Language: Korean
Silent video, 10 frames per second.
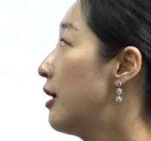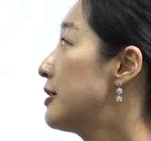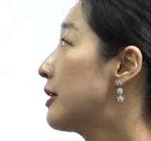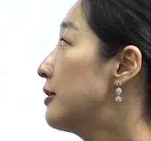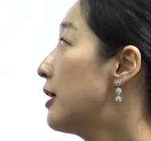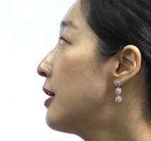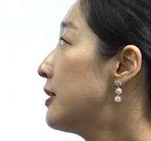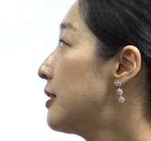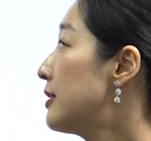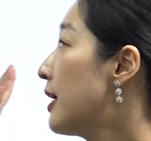자, 그
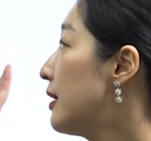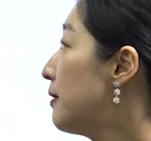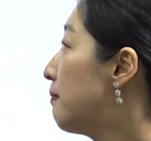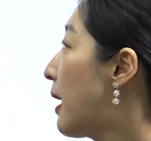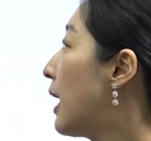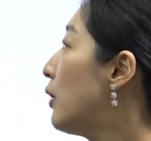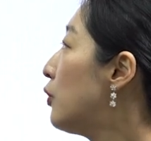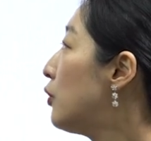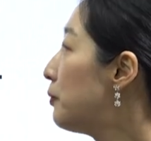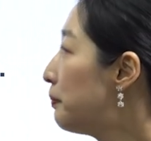당시에 차는
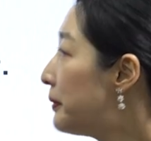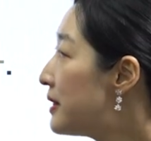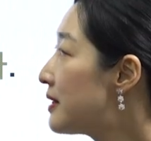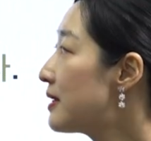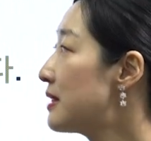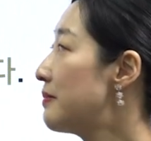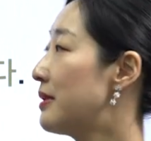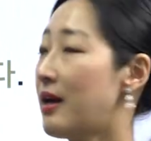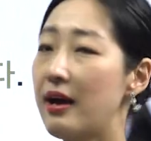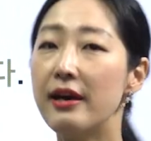매우
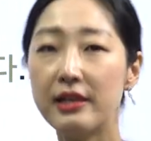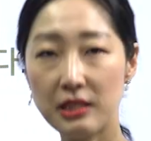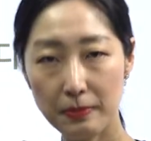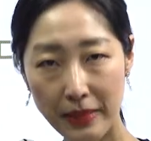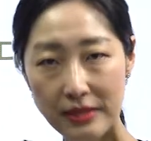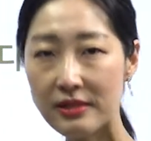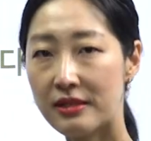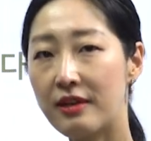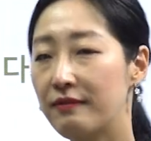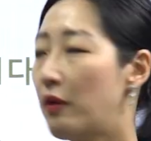비쌌습니다.
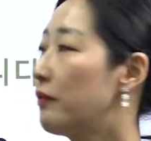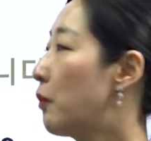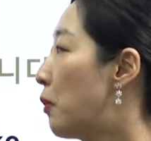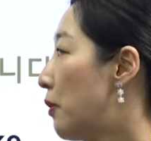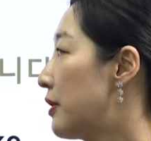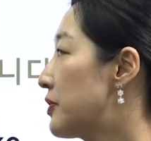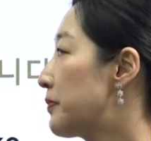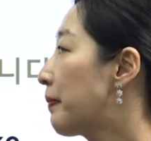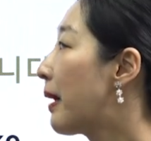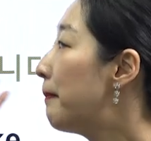expensive of
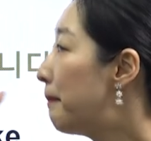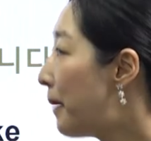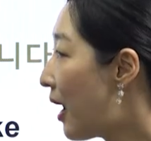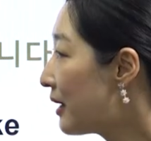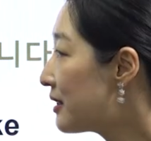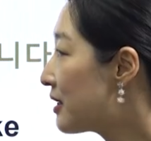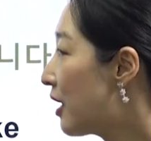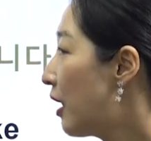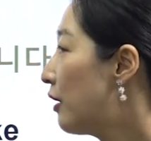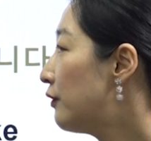course. But
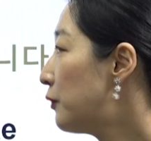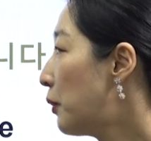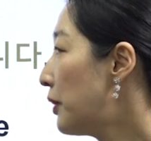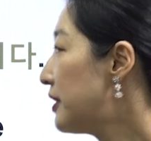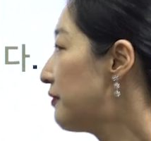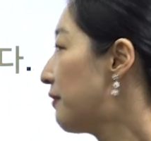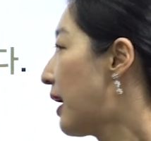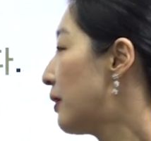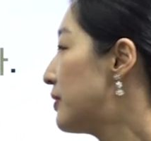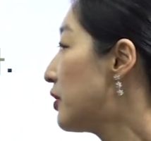Ford
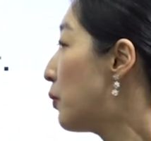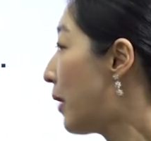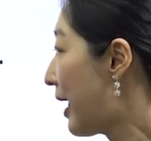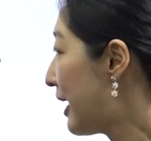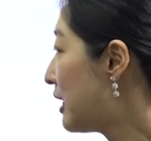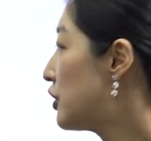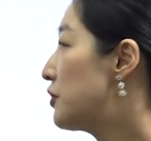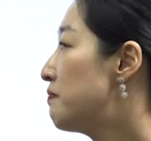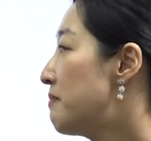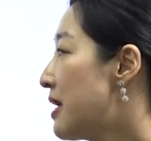found a way
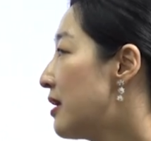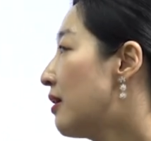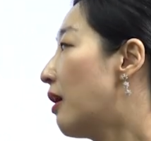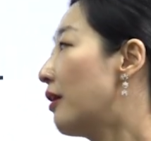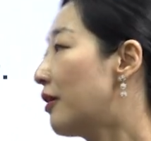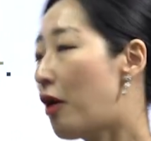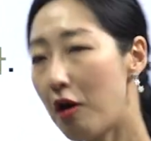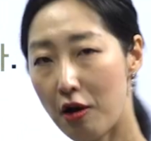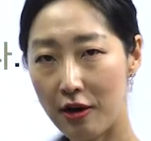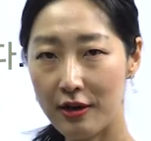to make
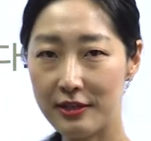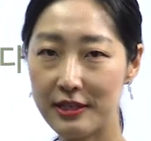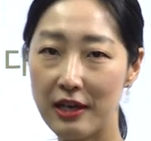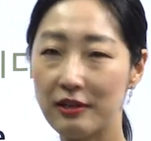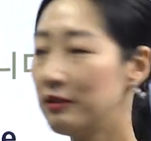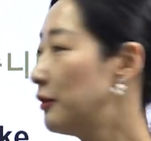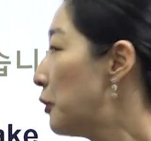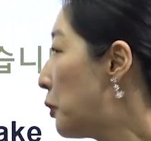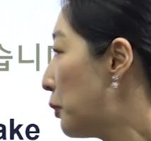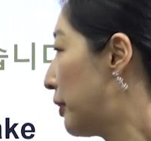cars at a
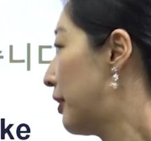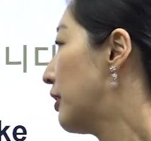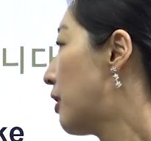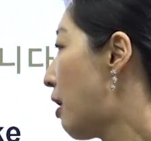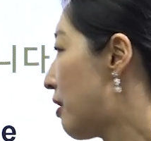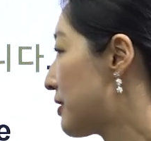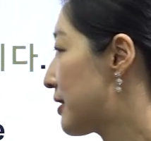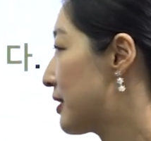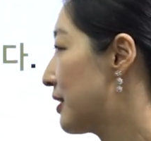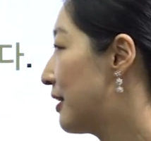lower
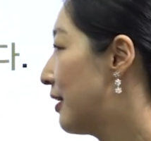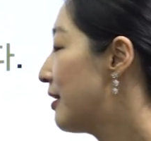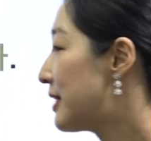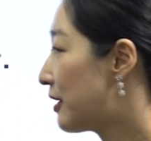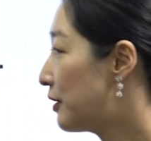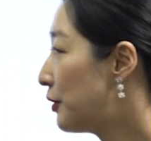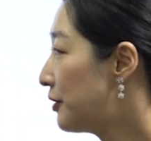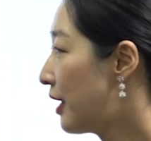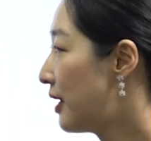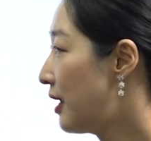cost. 자,
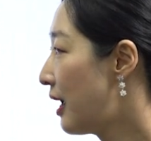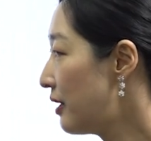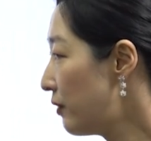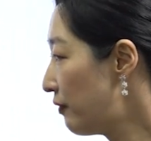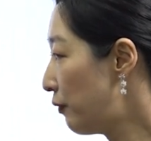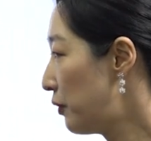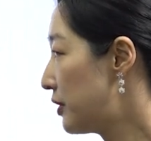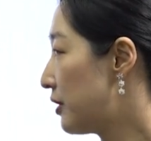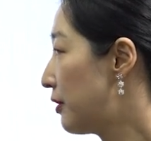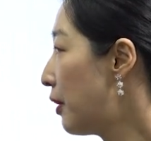그런데 이 헨리
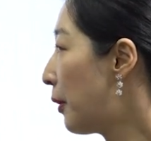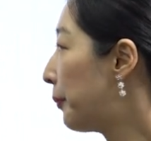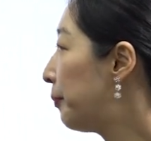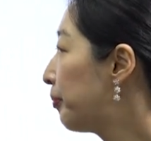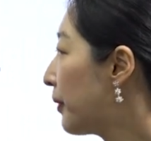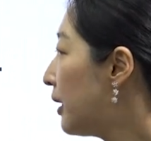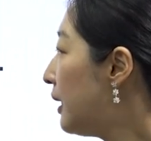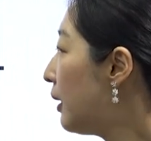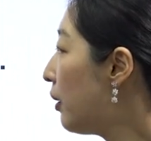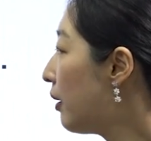포드는요.
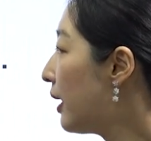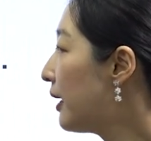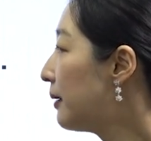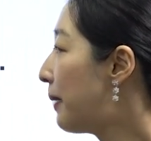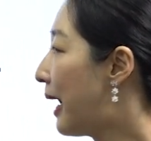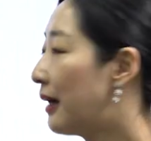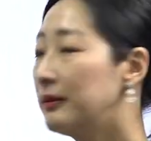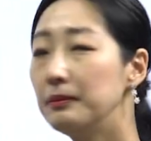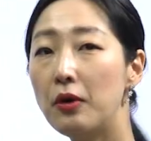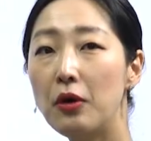이러한
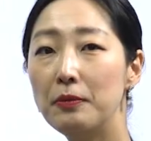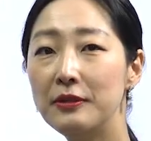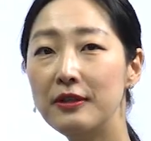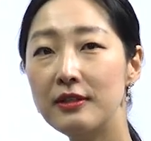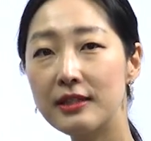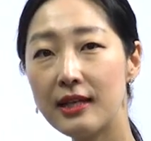방법을